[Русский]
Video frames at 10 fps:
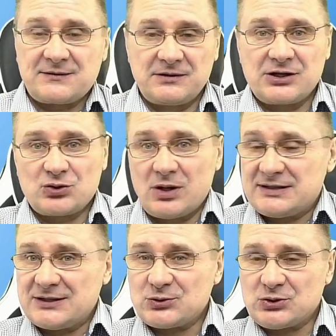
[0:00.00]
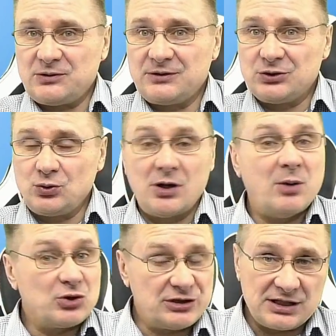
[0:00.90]
в нашу одиннадцатую винду, а
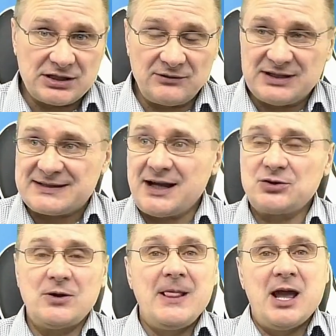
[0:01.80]
может даже и в десятую,